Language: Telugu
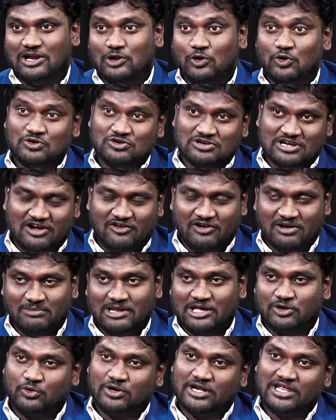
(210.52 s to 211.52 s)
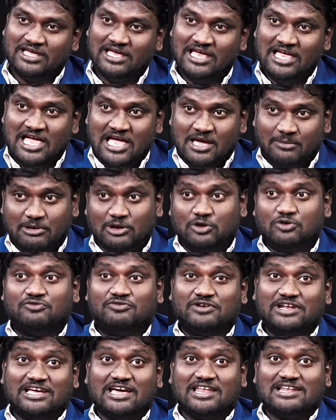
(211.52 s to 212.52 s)
లోన్ రావడం లేకుంటే మీకు
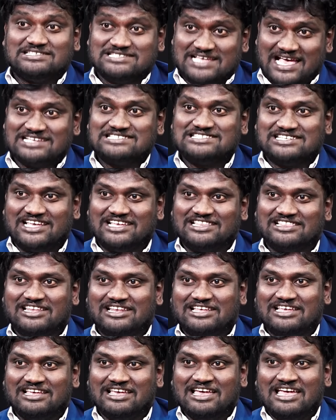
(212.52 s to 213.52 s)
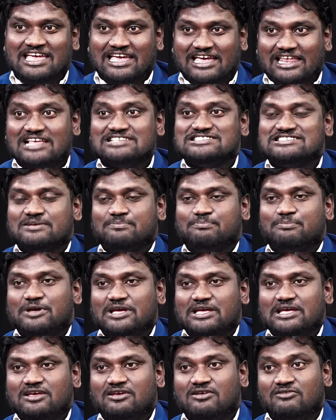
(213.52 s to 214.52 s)
ఫ్రీగానే శాంక్షన్ అయిందని ఇలా చెప్పి
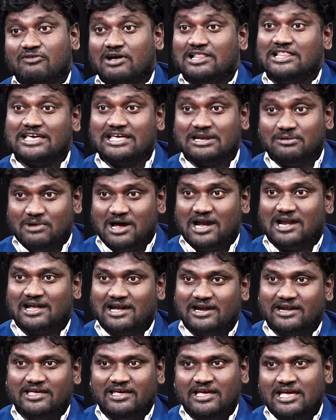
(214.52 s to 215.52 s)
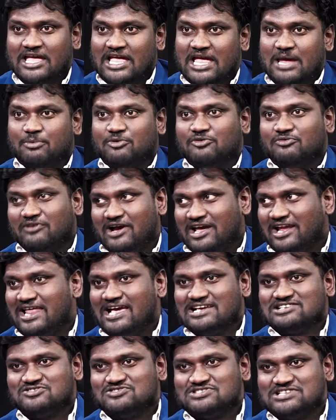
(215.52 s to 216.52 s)
వాళ్ళ దగ్గర మాట్లాడి ఇప్పుడు ఫైవ్
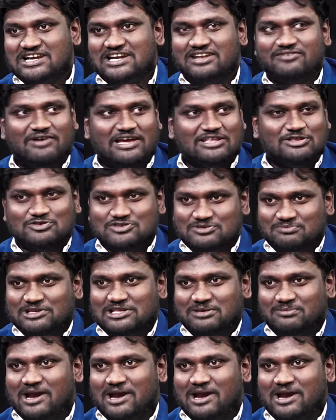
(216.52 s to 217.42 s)
ల్యాక్స్ వస్తాయంటే ఫైవ్ థౌసండ్ పెద్ద